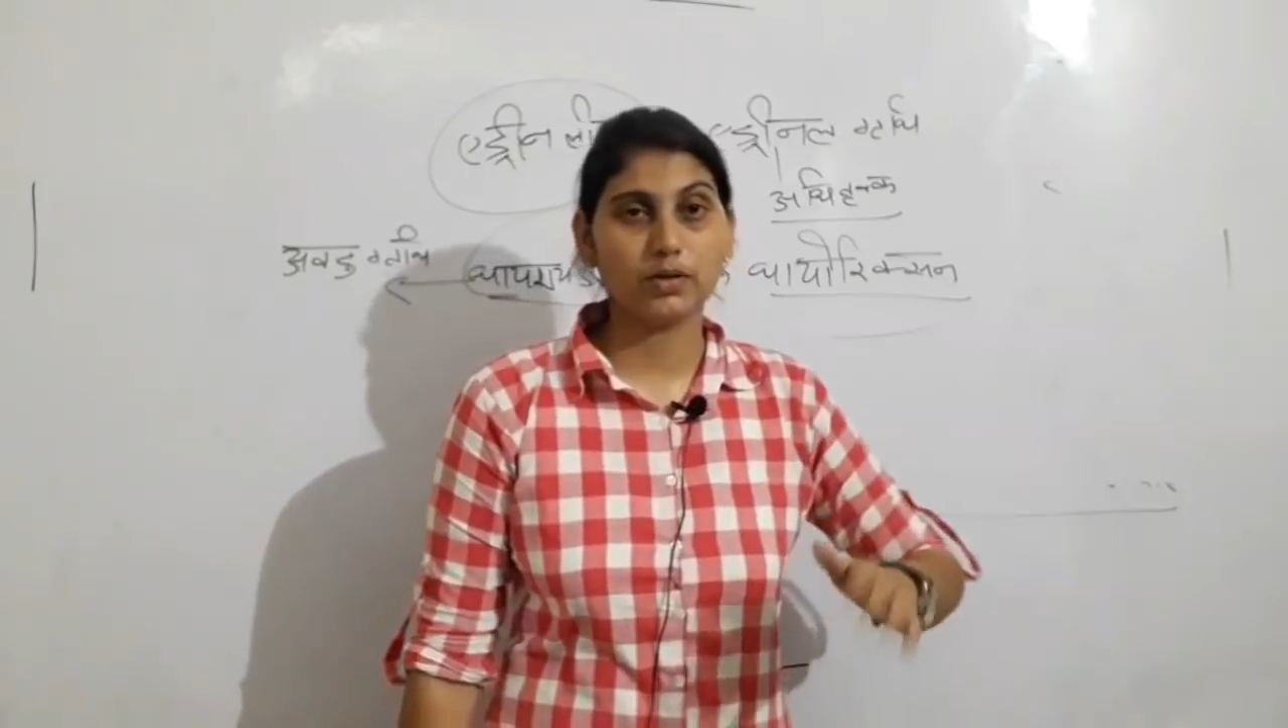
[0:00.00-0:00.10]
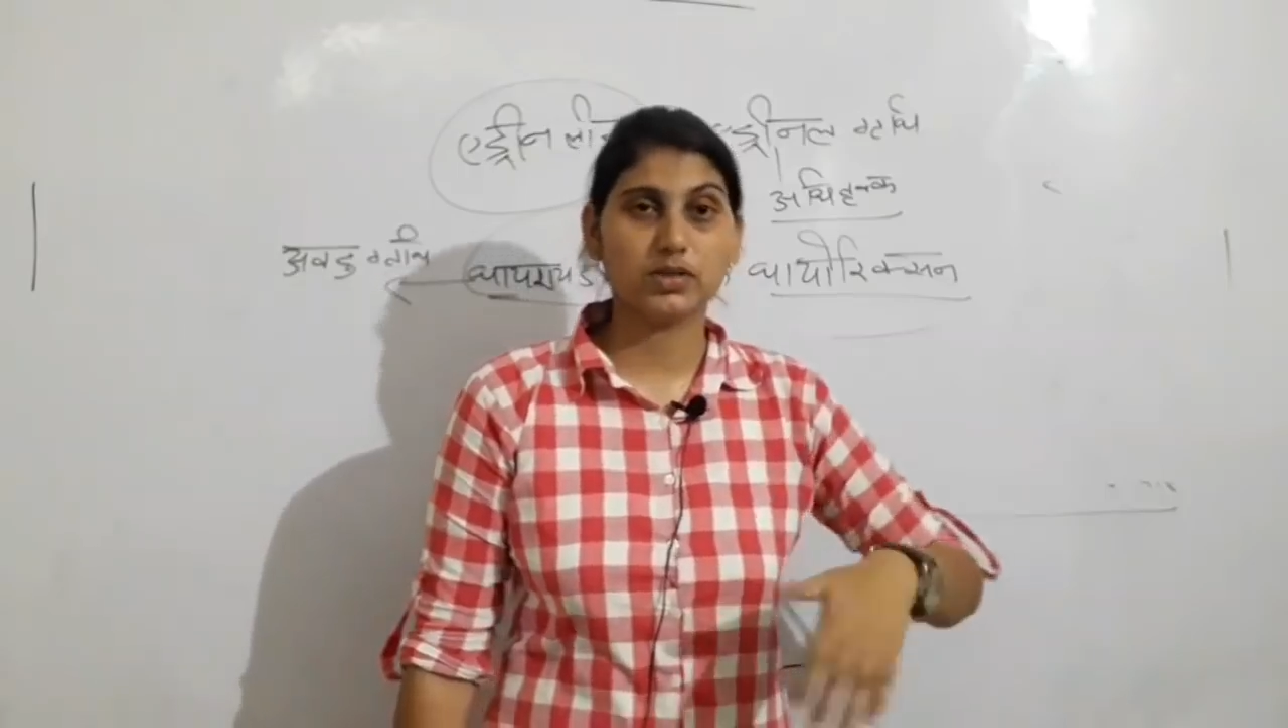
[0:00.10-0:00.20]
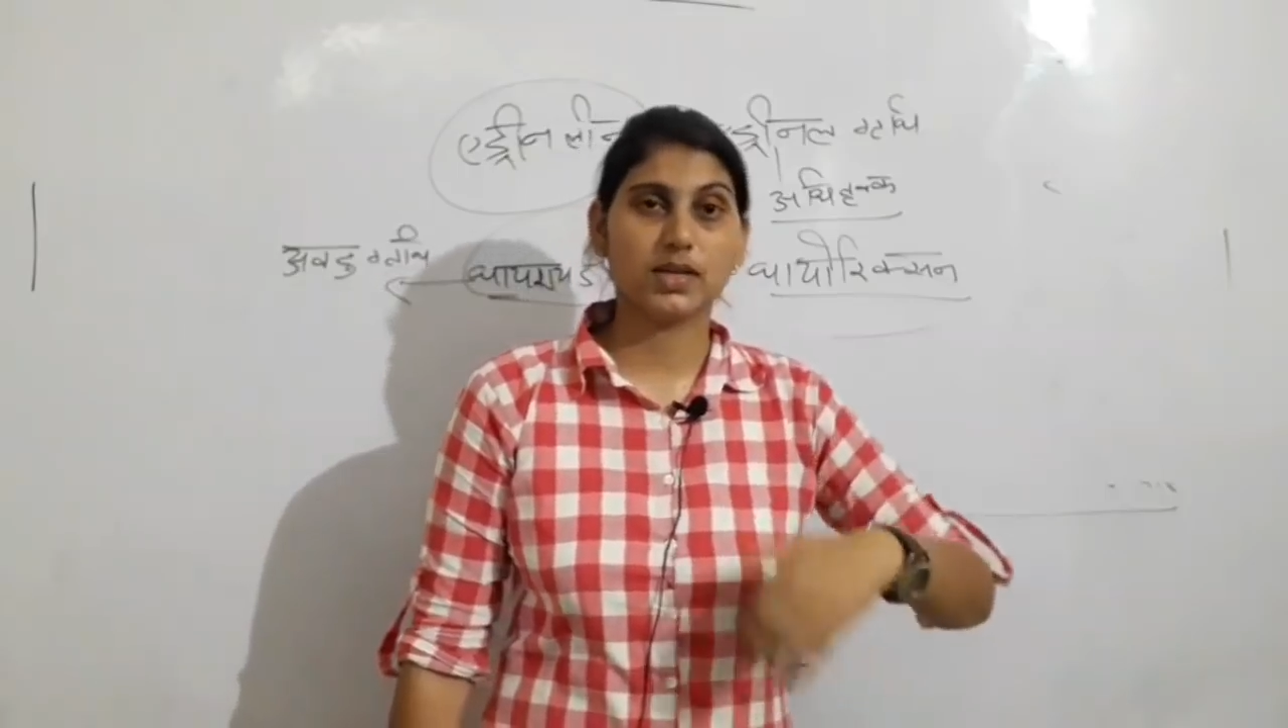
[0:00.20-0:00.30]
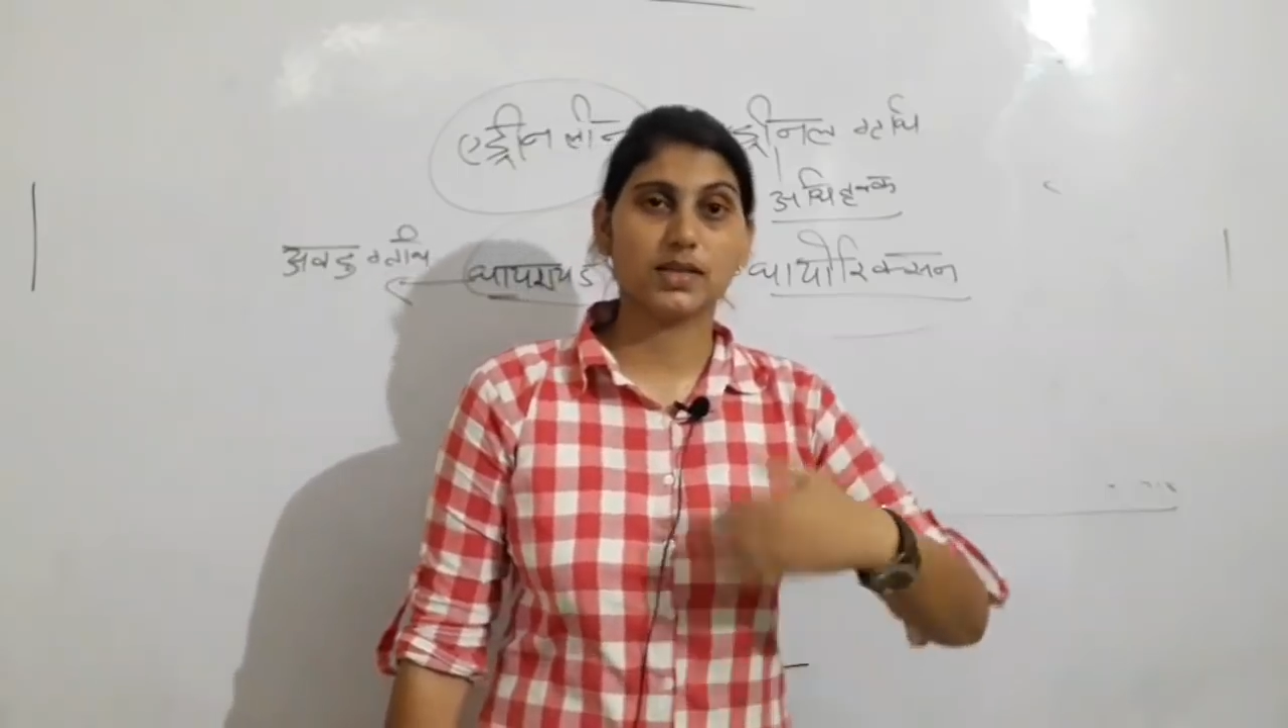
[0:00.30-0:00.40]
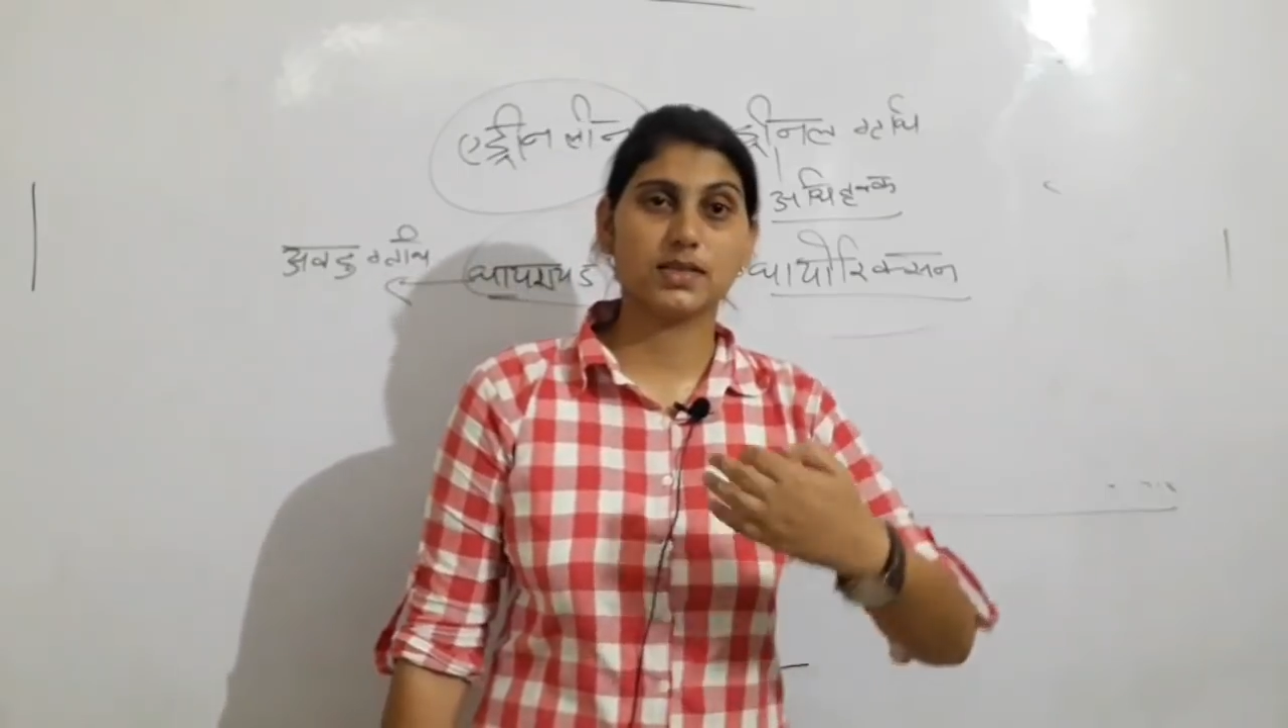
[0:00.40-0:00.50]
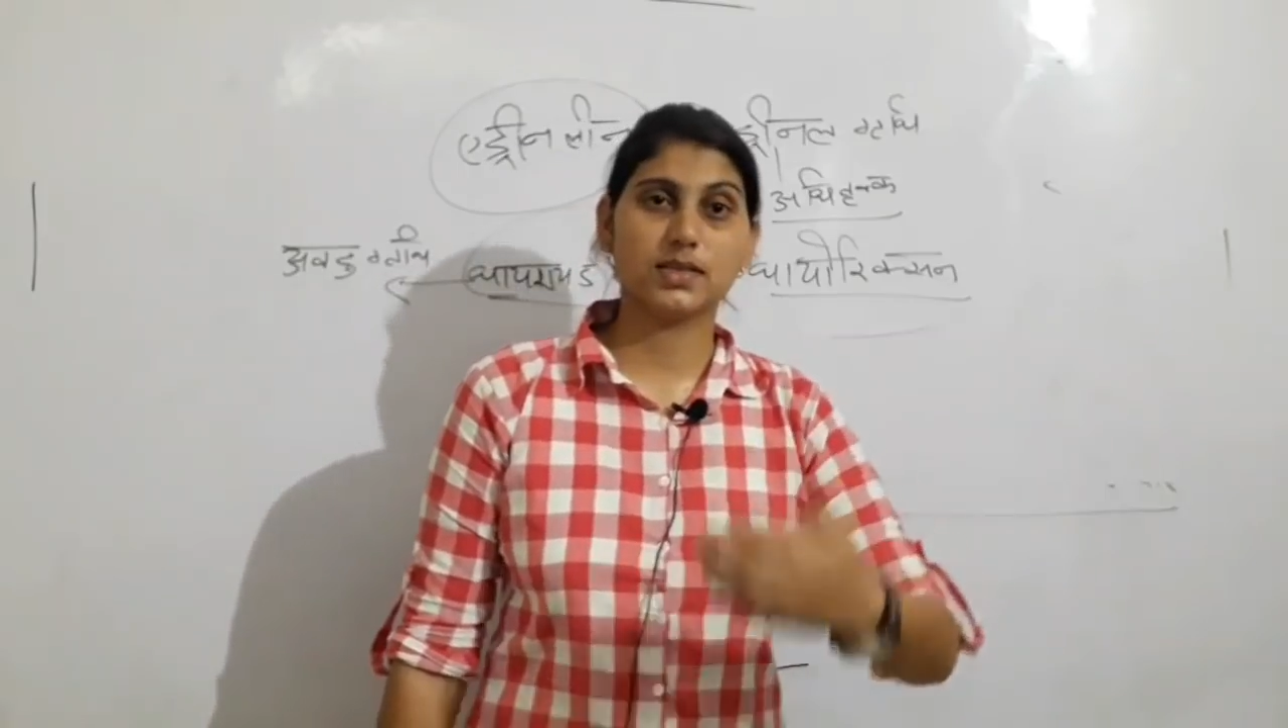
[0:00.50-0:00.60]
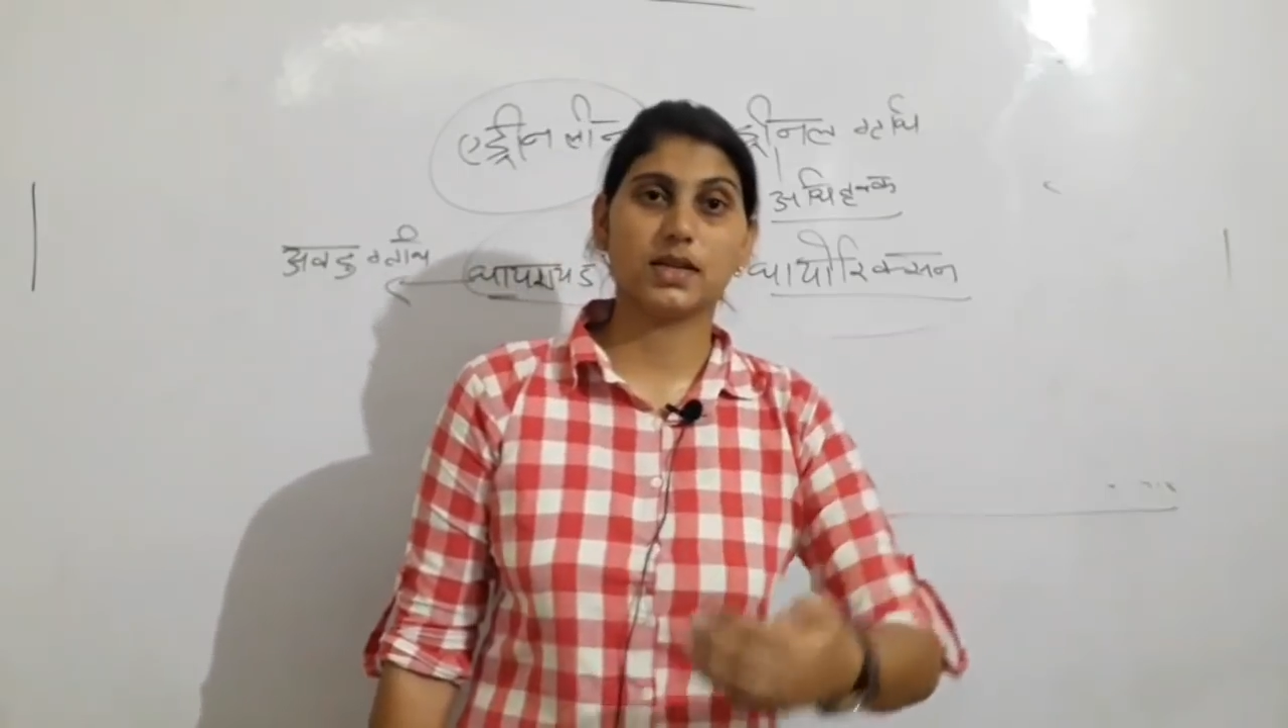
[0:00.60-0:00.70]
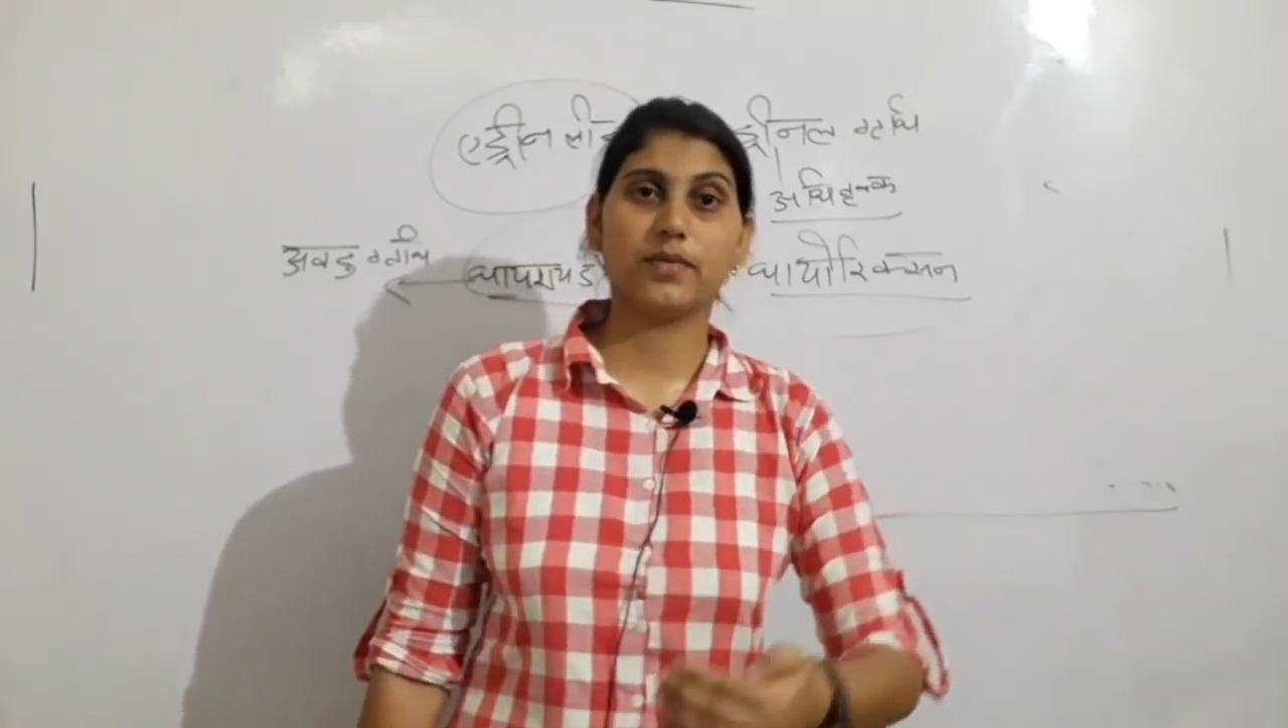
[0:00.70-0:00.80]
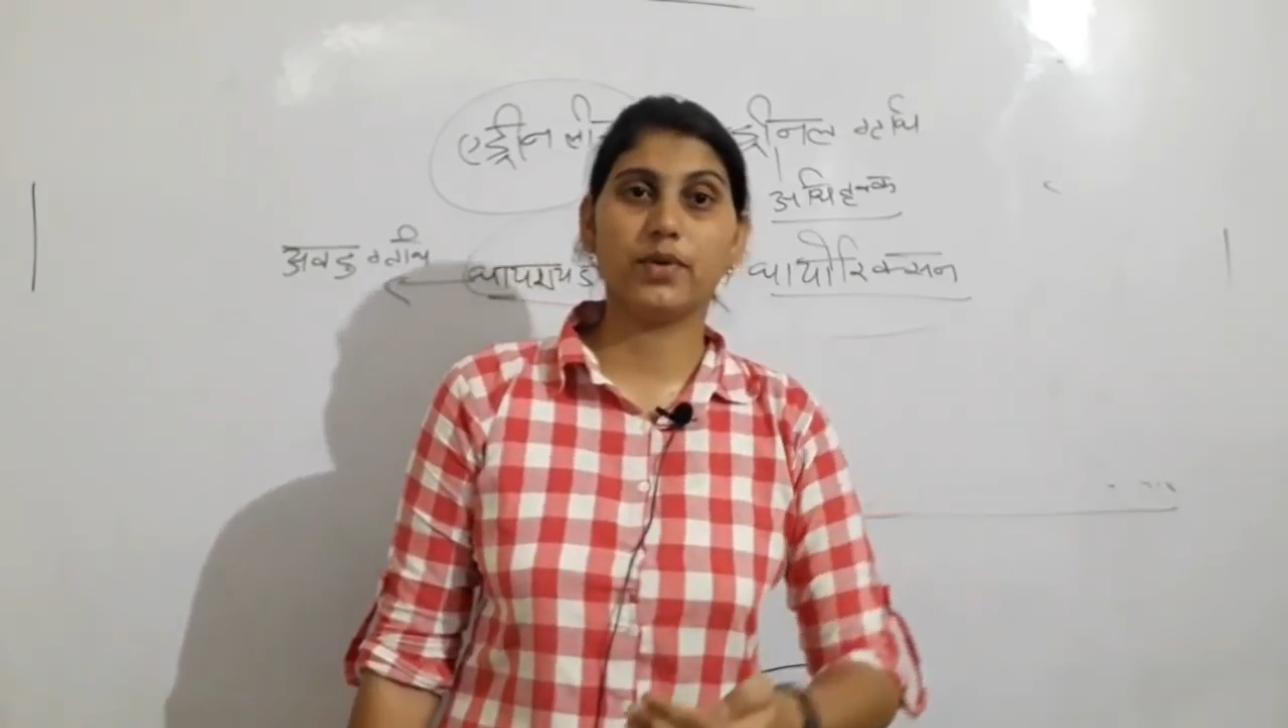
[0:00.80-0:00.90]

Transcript: और ज़्यादा से ज़्यादा